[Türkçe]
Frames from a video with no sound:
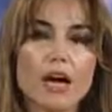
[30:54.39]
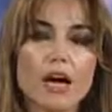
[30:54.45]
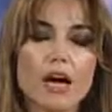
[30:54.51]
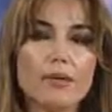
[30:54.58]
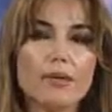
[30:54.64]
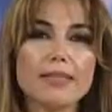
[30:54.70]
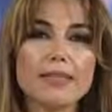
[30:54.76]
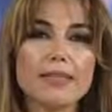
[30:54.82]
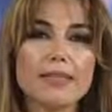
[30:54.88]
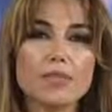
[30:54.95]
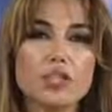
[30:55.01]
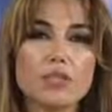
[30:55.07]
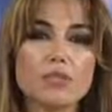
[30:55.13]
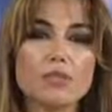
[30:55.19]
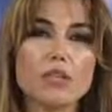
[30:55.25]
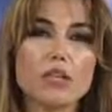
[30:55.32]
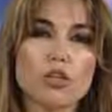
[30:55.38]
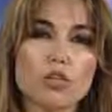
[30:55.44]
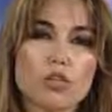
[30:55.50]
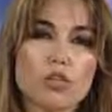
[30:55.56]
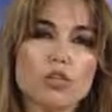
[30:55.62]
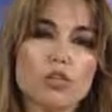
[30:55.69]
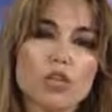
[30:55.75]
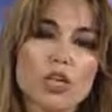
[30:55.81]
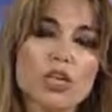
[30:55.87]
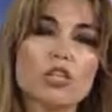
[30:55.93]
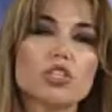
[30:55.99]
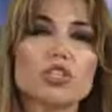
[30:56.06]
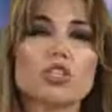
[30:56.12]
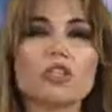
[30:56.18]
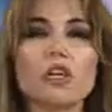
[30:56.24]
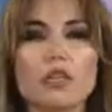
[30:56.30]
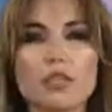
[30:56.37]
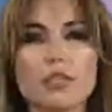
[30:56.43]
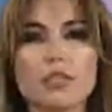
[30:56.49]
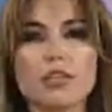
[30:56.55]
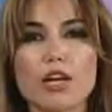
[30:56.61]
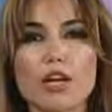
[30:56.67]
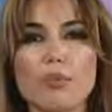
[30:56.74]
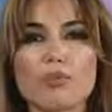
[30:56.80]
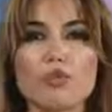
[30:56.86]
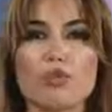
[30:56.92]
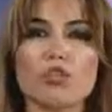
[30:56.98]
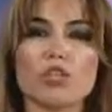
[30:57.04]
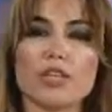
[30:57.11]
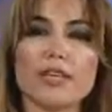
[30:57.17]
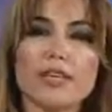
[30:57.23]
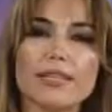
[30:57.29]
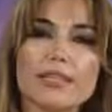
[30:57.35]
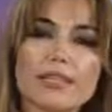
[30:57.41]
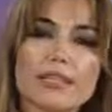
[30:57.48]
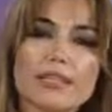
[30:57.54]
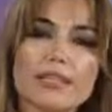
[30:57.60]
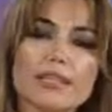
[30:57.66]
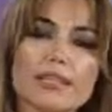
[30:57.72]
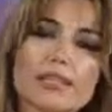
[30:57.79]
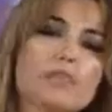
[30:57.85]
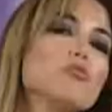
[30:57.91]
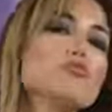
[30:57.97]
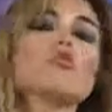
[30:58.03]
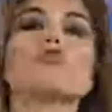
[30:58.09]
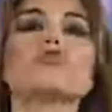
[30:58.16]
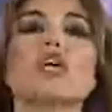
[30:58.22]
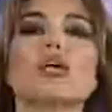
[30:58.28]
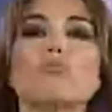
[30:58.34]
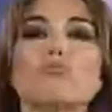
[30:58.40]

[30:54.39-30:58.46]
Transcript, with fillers: ABD seçimleri ne olacak? İşte Donald Trump mı olacak? Hillary Clinton mı olacak?